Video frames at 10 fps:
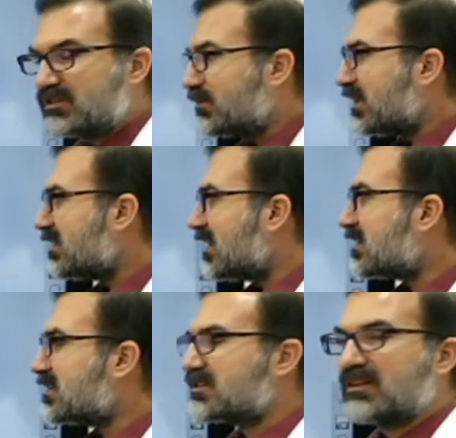O zaman
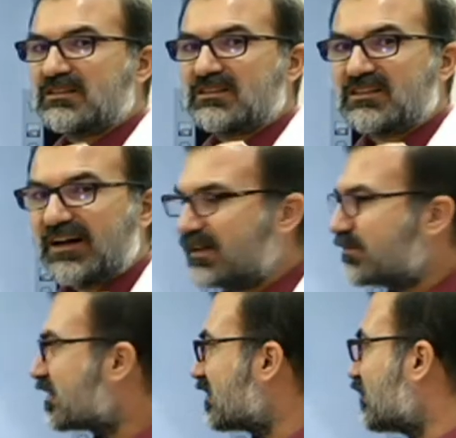arkadaşlar
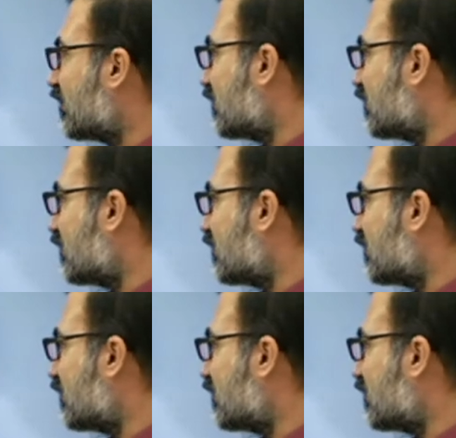time da